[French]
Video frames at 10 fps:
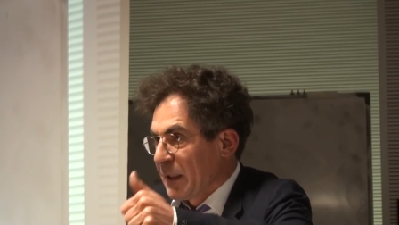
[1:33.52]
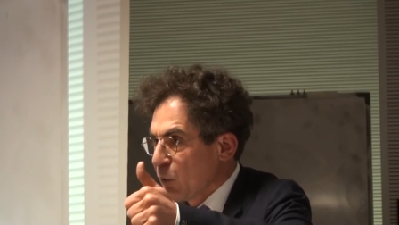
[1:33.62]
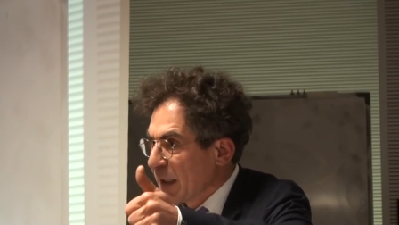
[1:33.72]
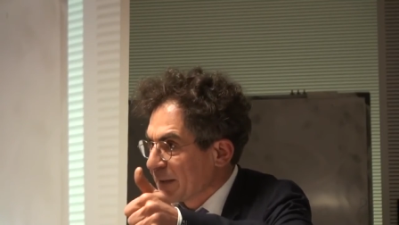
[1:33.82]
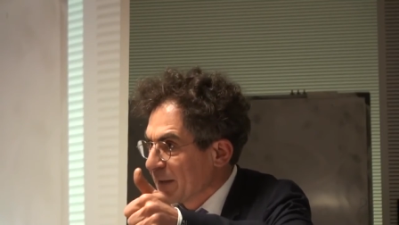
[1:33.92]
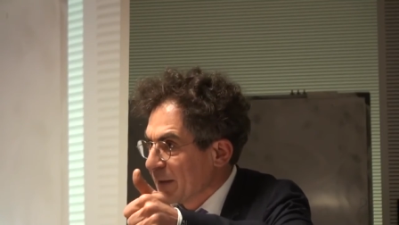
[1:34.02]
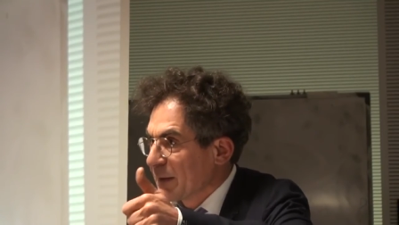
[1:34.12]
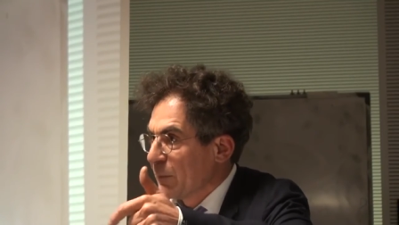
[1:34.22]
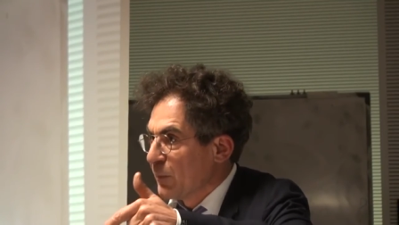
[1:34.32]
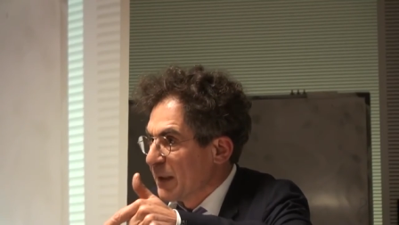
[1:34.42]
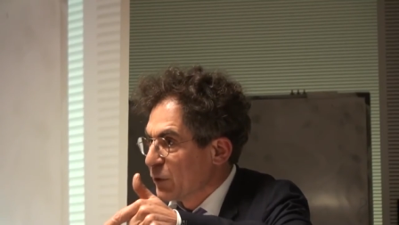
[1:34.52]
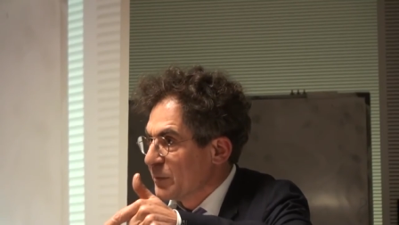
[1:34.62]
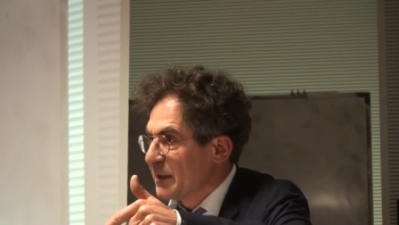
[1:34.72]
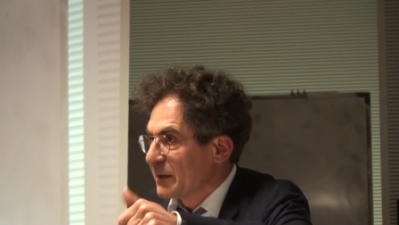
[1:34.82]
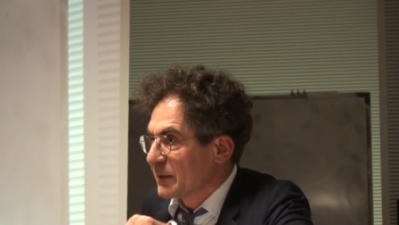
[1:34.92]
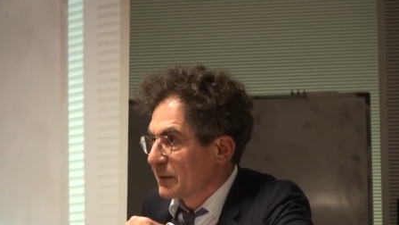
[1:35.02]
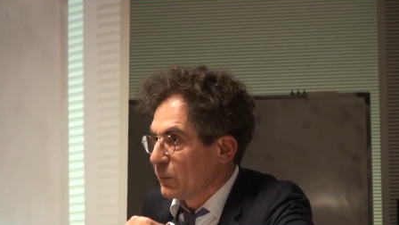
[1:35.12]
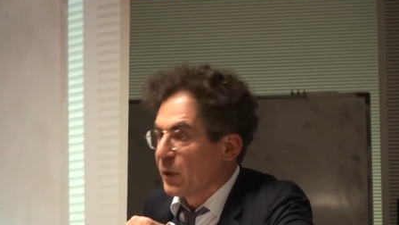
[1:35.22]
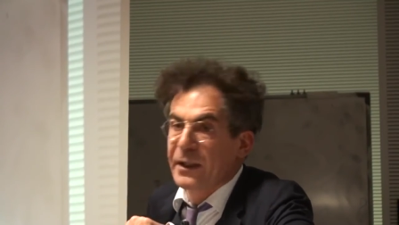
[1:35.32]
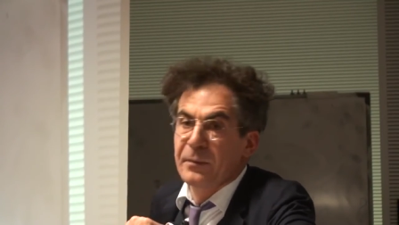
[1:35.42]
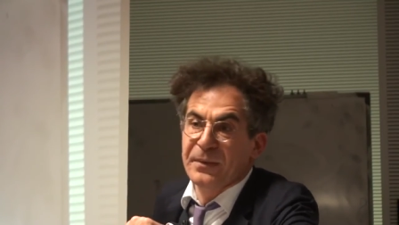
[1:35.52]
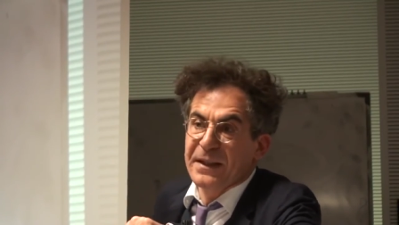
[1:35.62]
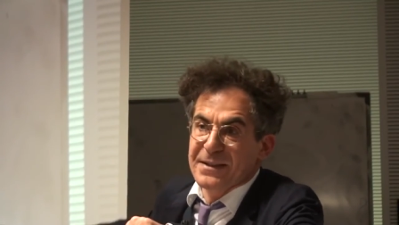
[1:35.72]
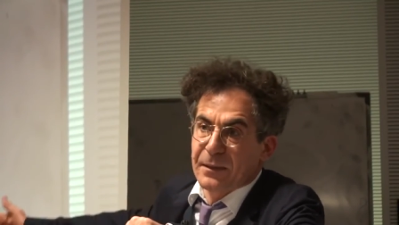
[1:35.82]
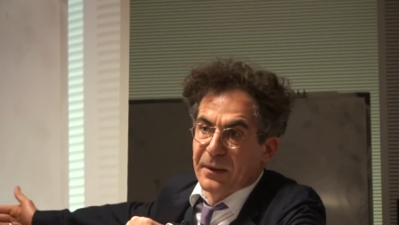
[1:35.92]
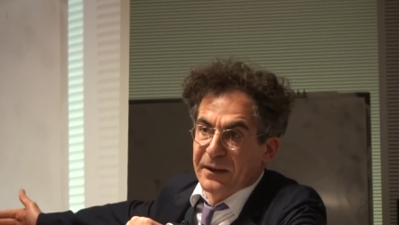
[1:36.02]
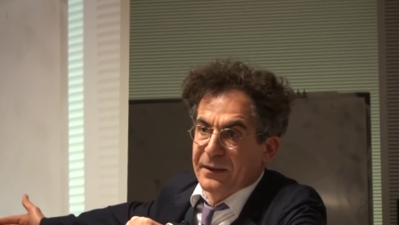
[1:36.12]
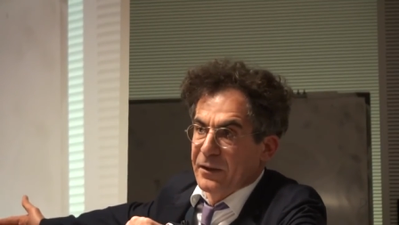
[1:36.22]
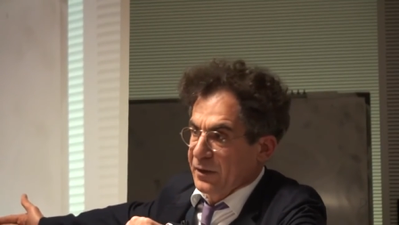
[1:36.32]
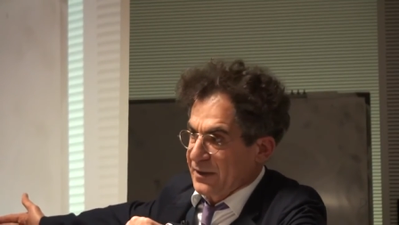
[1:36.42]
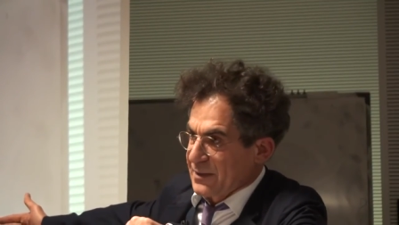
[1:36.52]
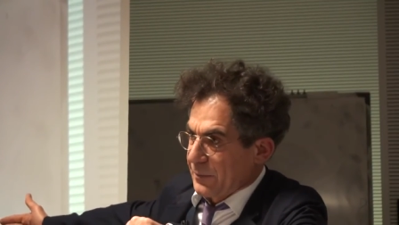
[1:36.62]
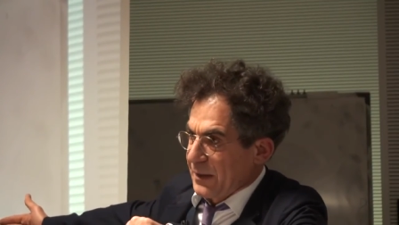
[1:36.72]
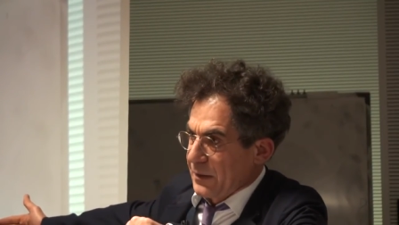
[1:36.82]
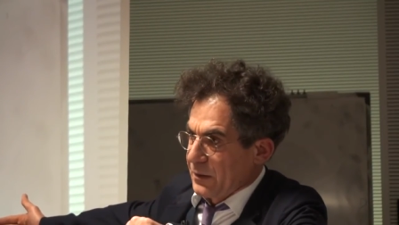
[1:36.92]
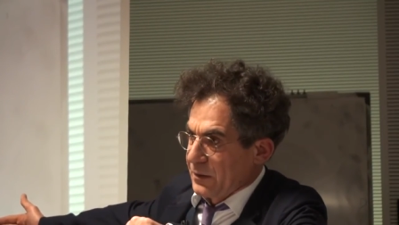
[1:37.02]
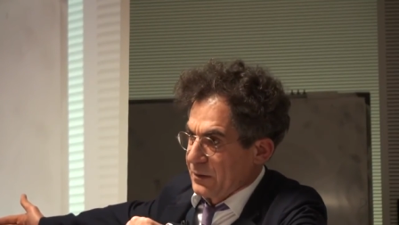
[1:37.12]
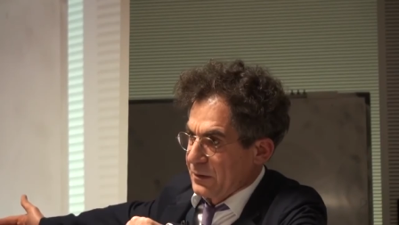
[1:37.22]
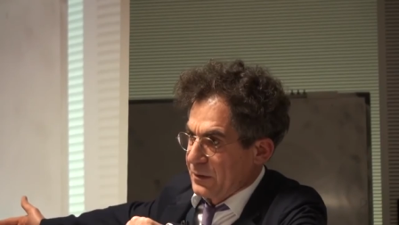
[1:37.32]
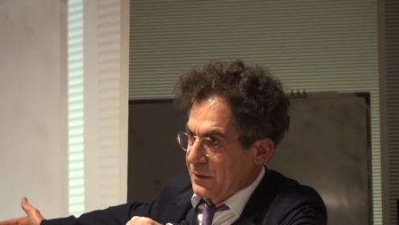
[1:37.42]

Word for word: Il y a eu la guerre, la bombe atomique. il y a une pièce à Paris d'ailleurs qui s'appelle, euh,